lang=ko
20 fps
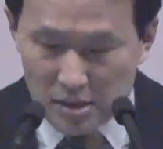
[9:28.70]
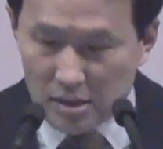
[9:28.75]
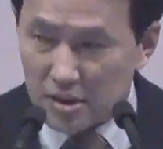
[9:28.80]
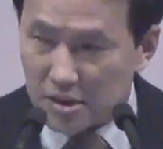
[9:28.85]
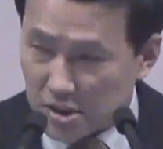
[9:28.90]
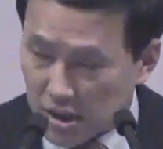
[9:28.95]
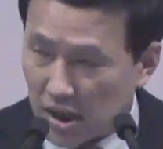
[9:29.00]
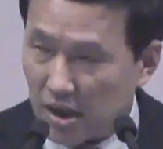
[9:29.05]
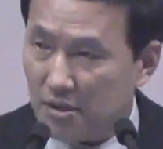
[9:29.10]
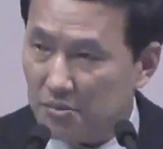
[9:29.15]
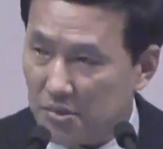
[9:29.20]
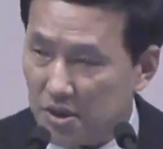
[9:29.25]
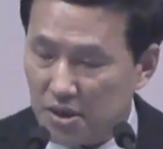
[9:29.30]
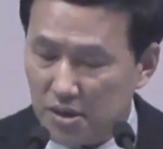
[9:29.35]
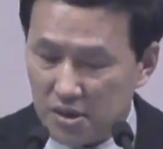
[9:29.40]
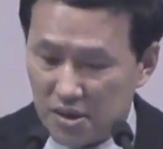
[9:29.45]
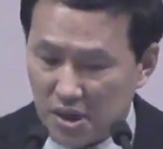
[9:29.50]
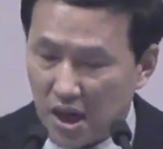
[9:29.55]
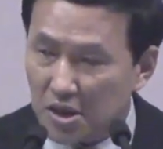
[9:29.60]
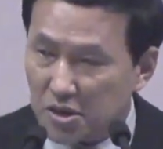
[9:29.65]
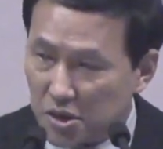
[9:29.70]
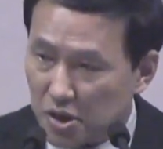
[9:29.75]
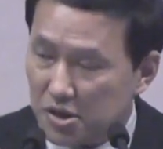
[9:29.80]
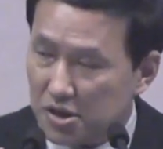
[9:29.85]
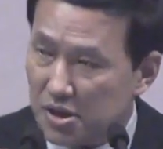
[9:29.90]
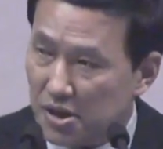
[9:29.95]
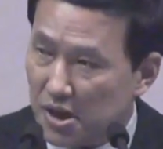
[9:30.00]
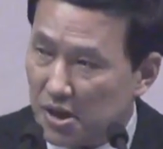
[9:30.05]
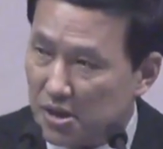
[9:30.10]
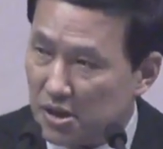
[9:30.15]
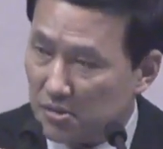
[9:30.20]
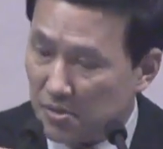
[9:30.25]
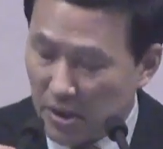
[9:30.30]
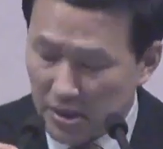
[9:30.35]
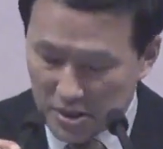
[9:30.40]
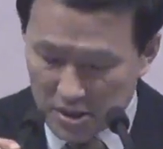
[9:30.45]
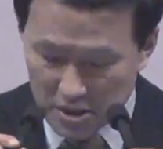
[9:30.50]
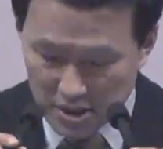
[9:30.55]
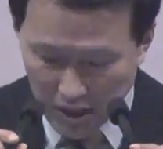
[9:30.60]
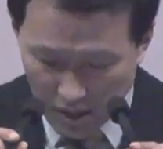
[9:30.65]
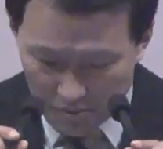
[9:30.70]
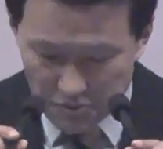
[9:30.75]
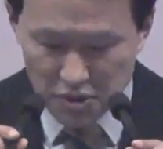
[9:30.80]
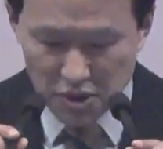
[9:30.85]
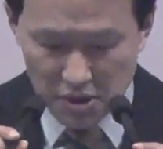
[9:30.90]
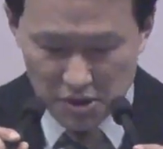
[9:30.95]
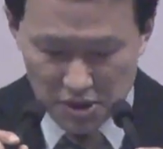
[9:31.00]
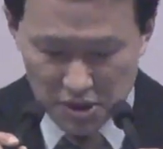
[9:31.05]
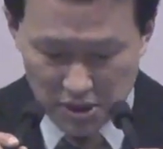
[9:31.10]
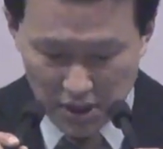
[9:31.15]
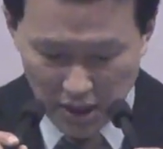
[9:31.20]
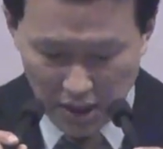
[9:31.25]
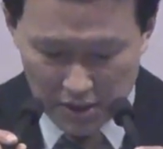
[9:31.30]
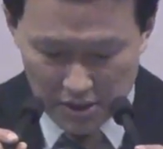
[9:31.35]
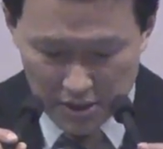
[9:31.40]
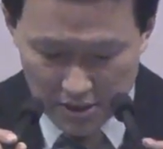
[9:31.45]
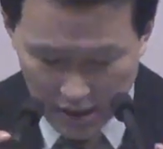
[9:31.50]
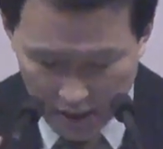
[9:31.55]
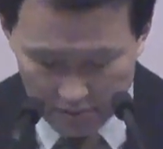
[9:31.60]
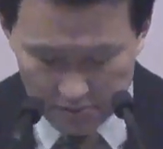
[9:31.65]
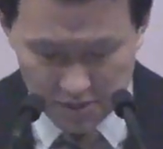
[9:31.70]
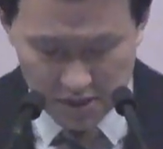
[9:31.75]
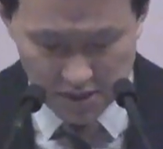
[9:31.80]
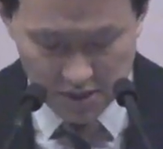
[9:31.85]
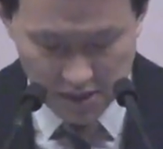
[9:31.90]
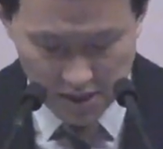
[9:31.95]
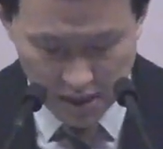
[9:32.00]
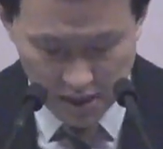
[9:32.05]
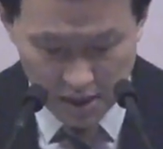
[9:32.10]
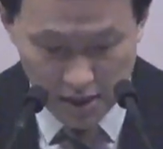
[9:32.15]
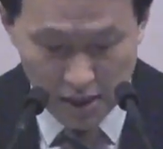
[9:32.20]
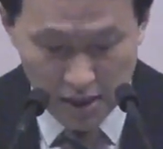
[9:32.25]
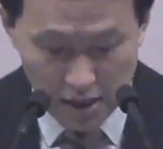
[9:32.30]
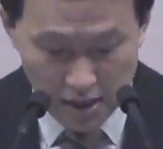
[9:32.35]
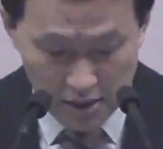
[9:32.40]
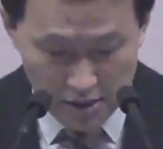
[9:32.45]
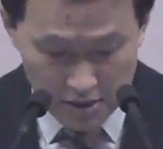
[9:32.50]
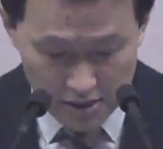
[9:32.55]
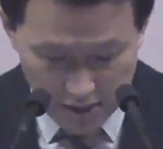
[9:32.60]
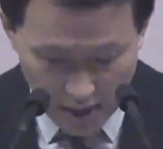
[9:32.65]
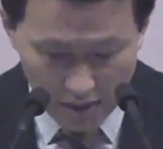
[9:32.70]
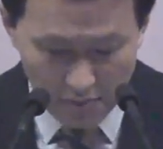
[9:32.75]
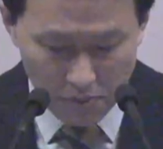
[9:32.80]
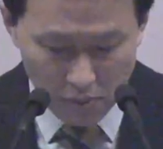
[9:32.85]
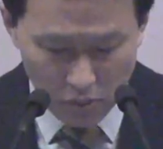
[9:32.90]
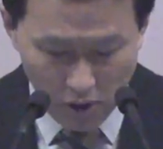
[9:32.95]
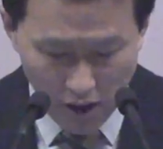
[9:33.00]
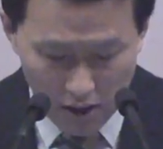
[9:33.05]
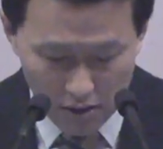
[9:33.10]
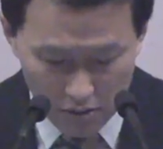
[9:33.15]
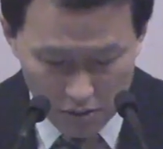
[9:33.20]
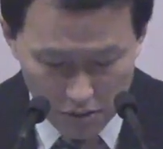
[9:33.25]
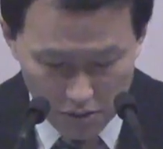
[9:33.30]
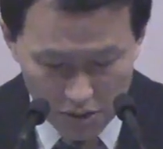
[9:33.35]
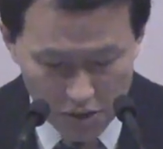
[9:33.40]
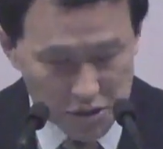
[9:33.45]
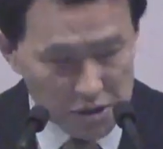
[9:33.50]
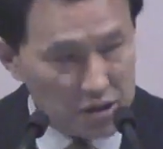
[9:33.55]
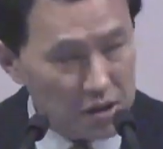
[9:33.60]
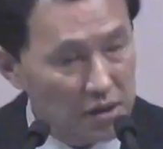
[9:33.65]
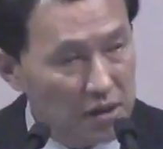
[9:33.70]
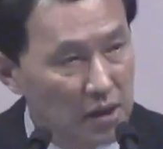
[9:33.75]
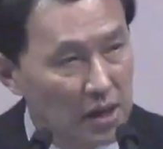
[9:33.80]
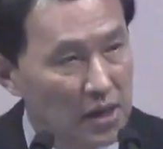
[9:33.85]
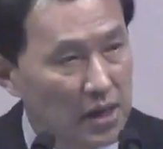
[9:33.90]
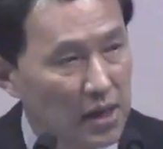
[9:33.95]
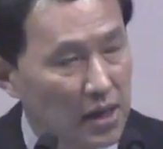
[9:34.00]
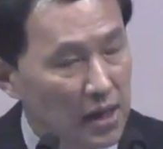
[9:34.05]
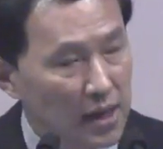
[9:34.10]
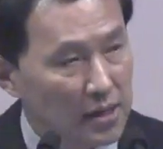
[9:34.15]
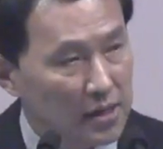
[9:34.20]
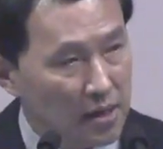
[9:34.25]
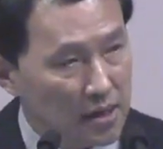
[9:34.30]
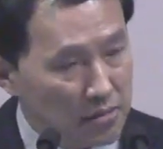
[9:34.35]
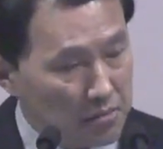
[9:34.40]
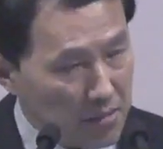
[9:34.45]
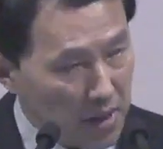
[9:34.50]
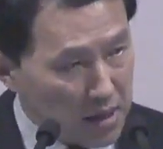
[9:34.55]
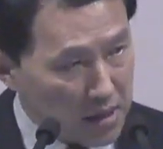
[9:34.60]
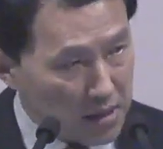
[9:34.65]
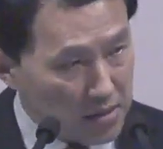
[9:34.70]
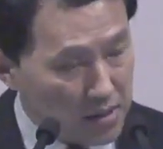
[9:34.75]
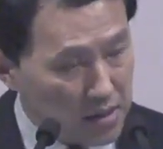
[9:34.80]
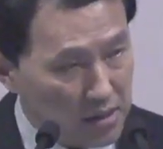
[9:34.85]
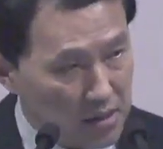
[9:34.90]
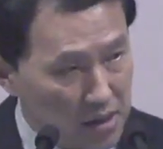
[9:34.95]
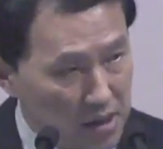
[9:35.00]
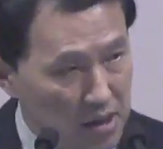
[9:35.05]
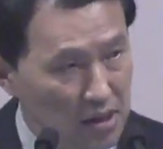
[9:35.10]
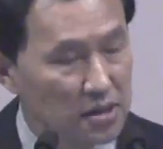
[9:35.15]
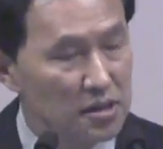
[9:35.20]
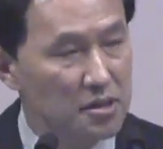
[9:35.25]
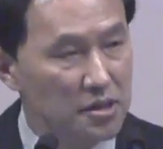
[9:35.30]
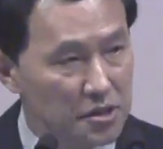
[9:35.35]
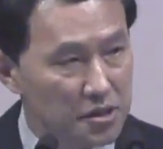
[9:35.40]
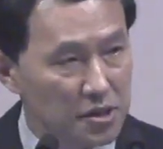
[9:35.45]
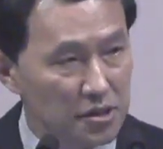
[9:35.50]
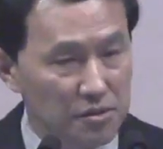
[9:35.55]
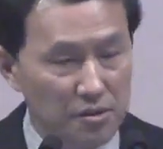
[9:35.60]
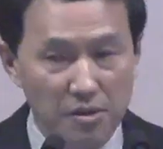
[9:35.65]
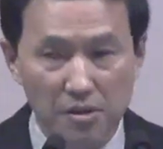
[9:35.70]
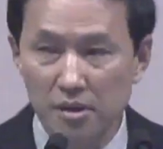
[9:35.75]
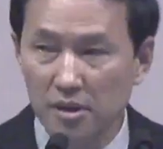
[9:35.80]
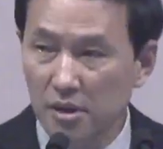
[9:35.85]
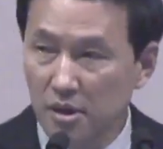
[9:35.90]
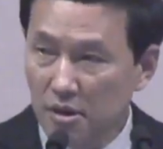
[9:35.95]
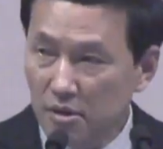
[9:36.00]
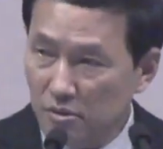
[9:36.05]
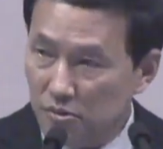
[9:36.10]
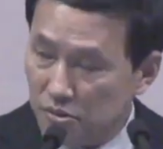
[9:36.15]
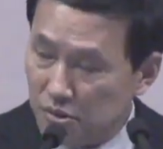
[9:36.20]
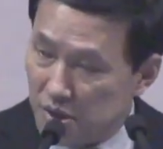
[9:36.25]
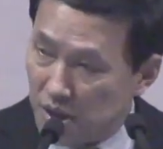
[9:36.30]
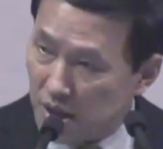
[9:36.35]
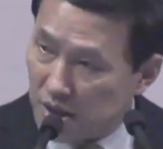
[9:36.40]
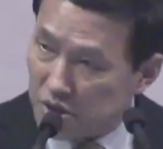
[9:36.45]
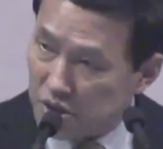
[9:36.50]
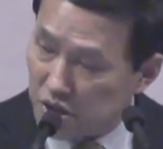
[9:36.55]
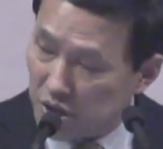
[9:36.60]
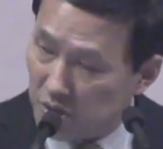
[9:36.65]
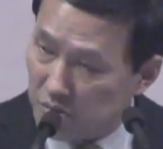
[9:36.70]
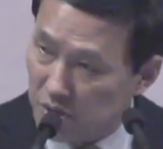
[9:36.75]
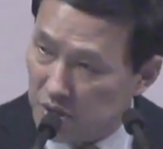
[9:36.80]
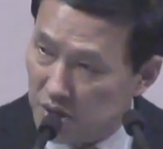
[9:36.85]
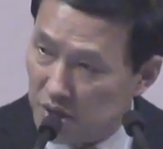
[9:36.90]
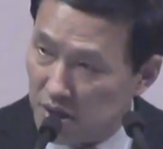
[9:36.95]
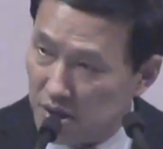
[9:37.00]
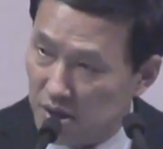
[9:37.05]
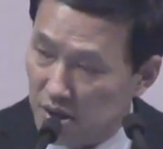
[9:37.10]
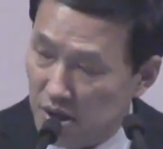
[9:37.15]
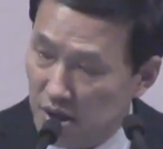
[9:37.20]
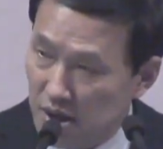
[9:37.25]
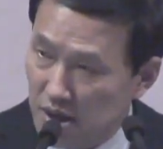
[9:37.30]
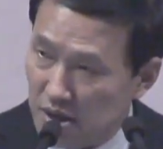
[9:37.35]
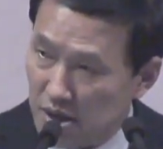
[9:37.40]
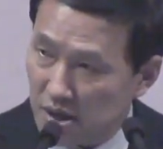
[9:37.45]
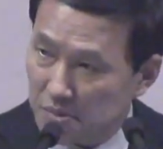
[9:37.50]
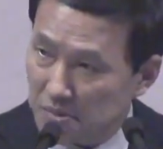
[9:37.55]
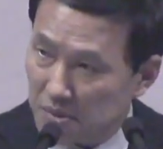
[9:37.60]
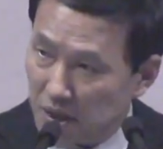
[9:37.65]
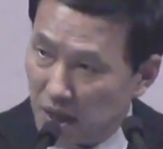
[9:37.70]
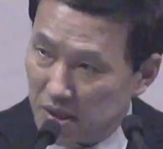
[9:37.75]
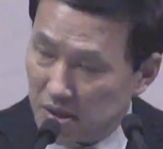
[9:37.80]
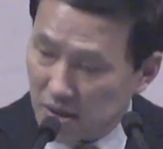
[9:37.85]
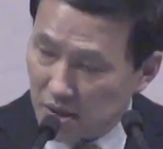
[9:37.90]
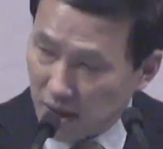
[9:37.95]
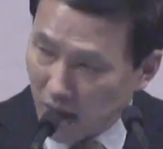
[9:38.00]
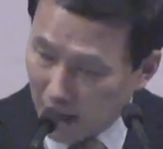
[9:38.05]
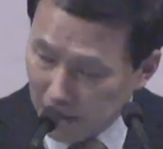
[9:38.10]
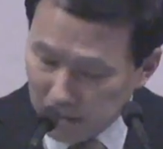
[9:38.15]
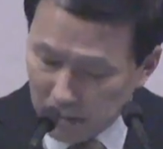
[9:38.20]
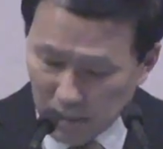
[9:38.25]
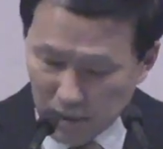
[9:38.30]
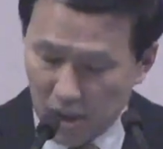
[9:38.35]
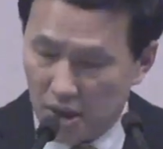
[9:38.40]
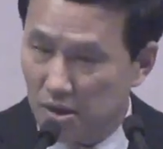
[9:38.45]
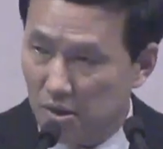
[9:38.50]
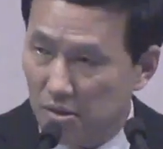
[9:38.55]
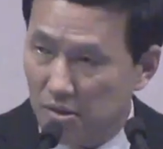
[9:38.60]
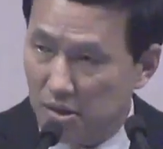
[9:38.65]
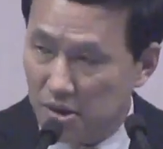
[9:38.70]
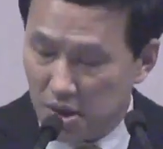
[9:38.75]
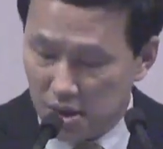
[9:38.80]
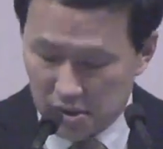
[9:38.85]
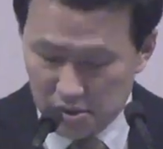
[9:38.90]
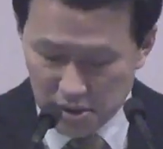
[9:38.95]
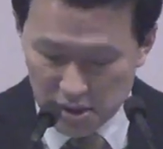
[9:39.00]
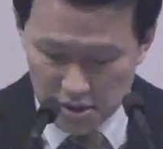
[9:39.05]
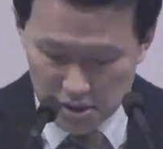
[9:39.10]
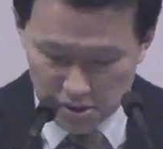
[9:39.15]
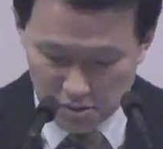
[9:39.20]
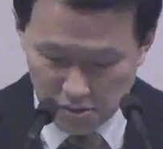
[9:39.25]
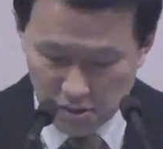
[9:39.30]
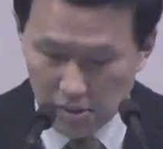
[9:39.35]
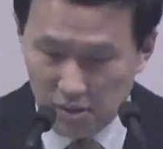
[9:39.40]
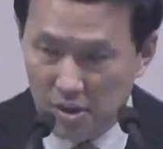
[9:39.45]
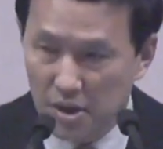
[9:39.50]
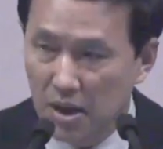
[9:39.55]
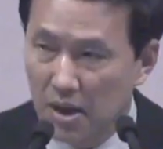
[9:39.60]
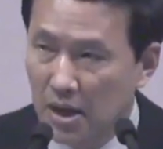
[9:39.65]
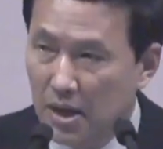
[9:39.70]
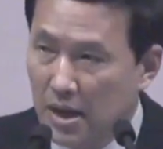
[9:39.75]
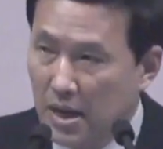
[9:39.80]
그 사람들은 그냥 선지자였지만 참 선지자, 참 제사장, 참 왕으로 오셔서 하나님 만나는 길을 여시고 우리의 죄 문제를 십자가에서 단번에 영원히 끝내시고